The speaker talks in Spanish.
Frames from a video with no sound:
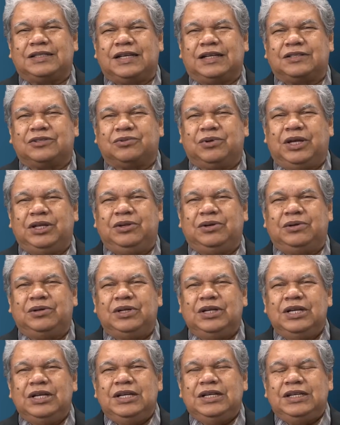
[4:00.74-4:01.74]
el sueño
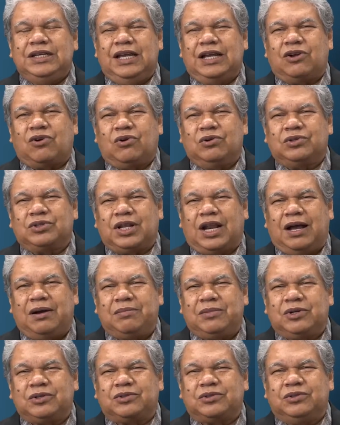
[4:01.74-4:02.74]
y
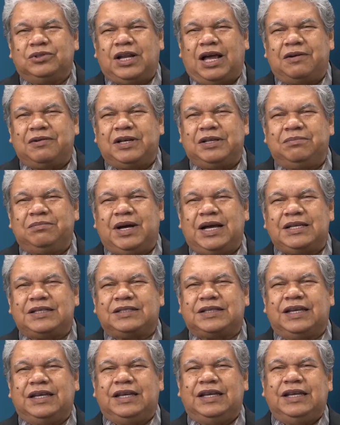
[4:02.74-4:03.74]
encontramos una vez
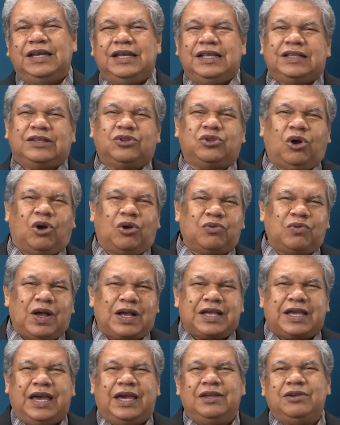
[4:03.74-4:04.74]
más que todo
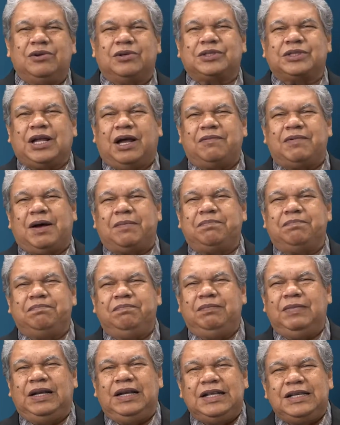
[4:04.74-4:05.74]
aquello estaba
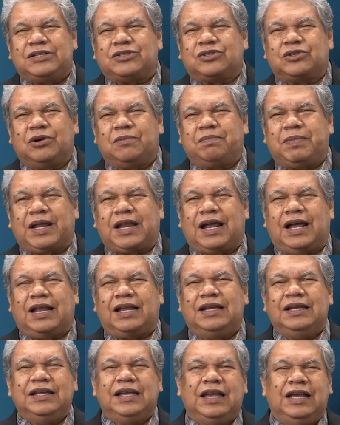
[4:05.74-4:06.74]
listo
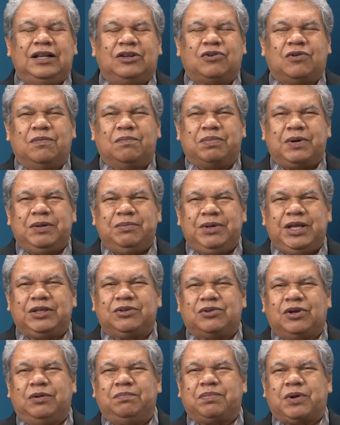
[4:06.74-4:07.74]
para el
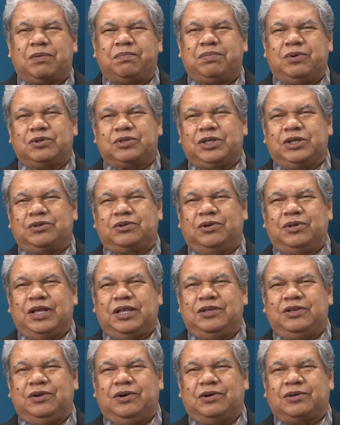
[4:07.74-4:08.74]
cumplimiento del propósito de
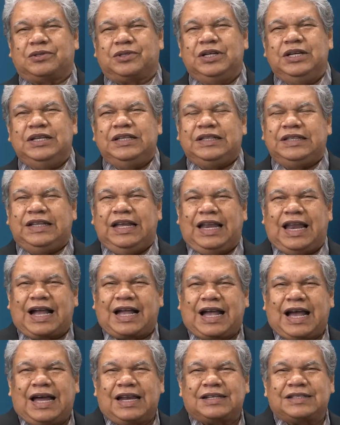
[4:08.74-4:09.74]
Dios. De la
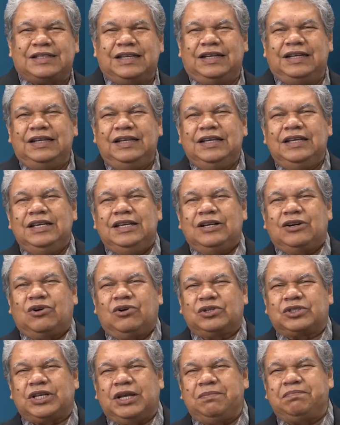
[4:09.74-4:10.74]
cárcel,
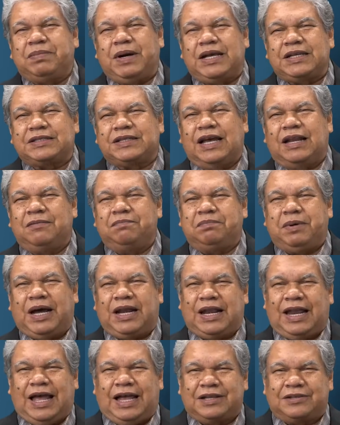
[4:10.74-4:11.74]
José pasa al
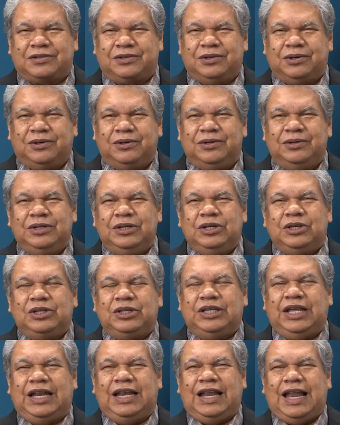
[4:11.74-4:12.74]
palacio,
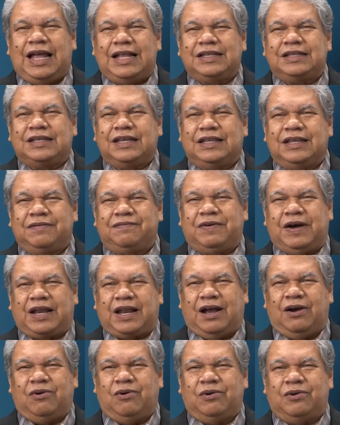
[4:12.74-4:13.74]
delante de
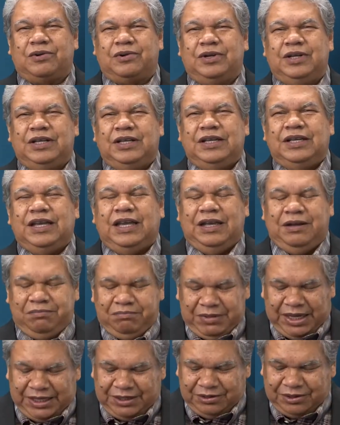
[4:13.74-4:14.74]
Faraón. En
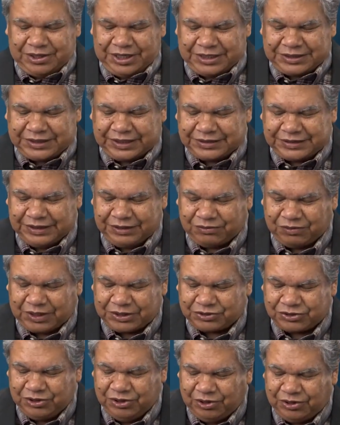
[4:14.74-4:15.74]
medio de esa
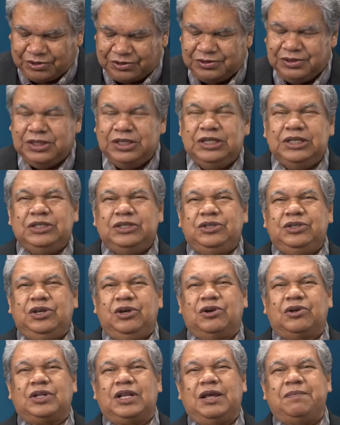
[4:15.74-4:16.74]
situación,
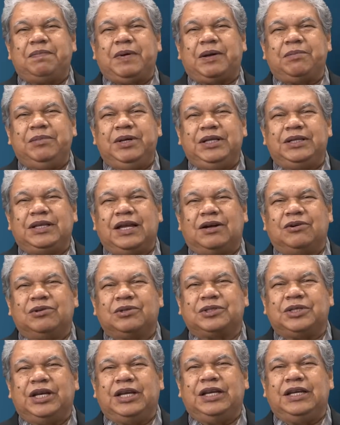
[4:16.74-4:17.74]
Dios le permite a
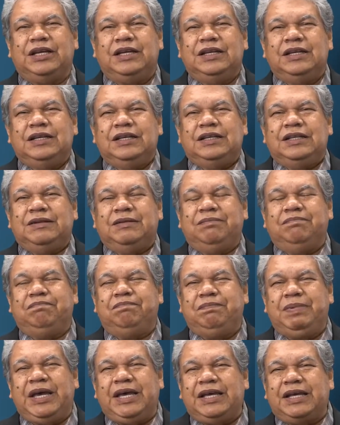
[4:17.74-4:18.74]
José
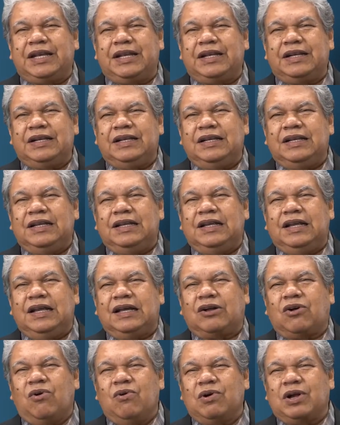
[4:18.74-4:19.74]
ver
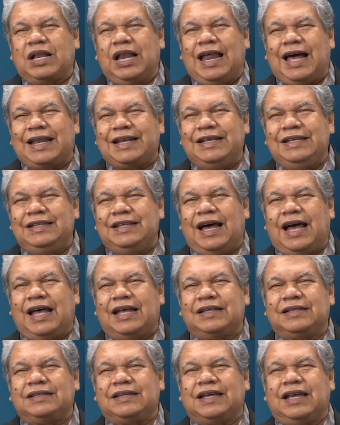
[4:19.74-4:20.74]
con
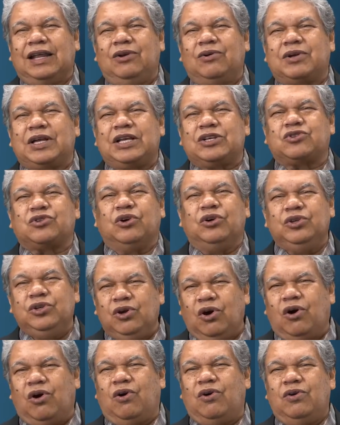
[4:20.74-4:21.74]
claridad que lo que
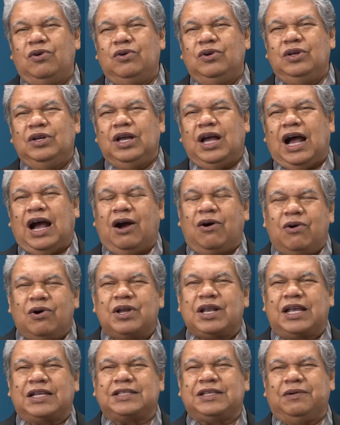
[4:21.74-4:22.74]
soñó
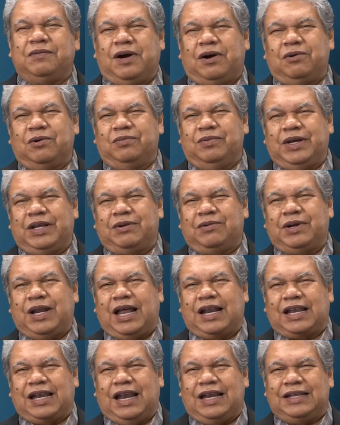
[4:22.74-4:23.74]
ahora se va a volver
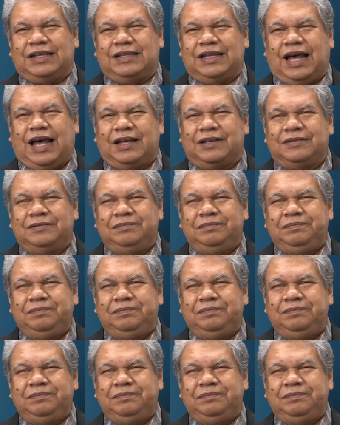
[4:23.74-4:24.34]
una realidad.